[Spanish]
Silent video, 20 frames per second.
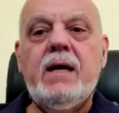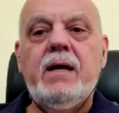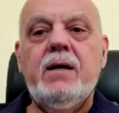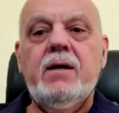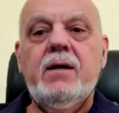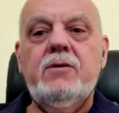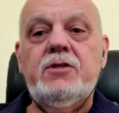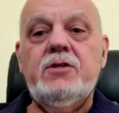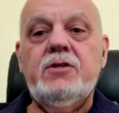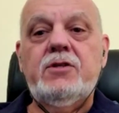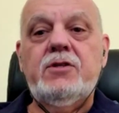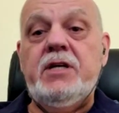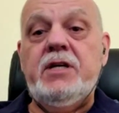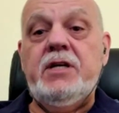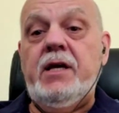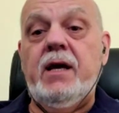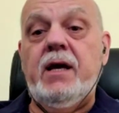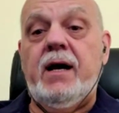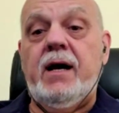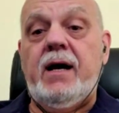Sí,
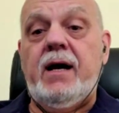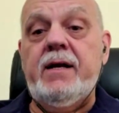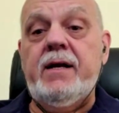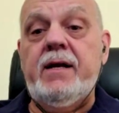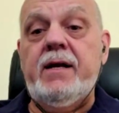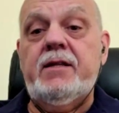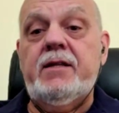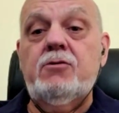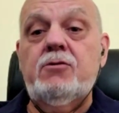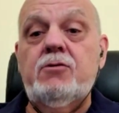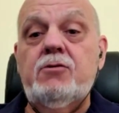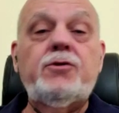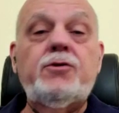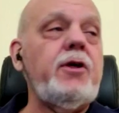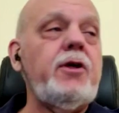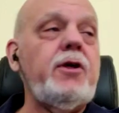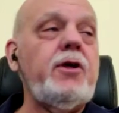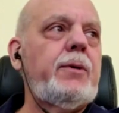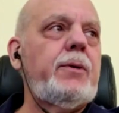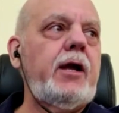acá en Estados
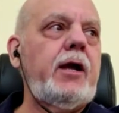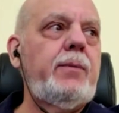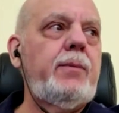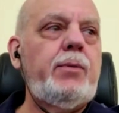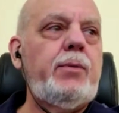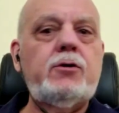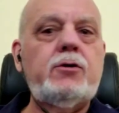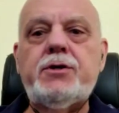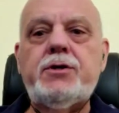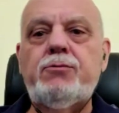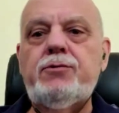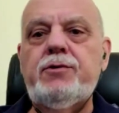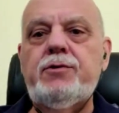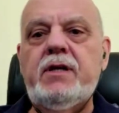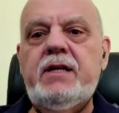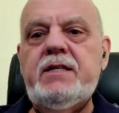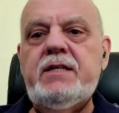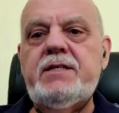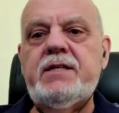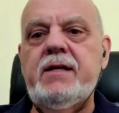Unidos, por ejemplo, se
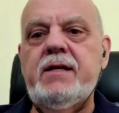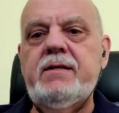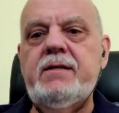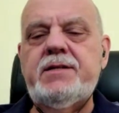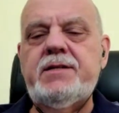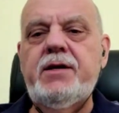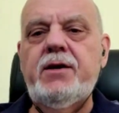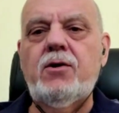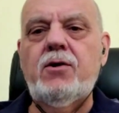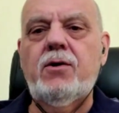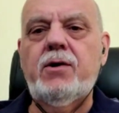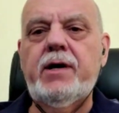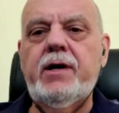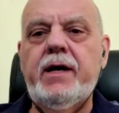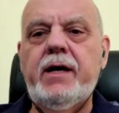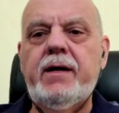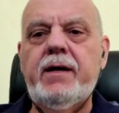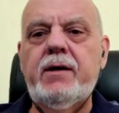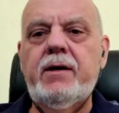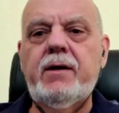utiliza el
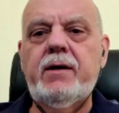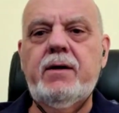5G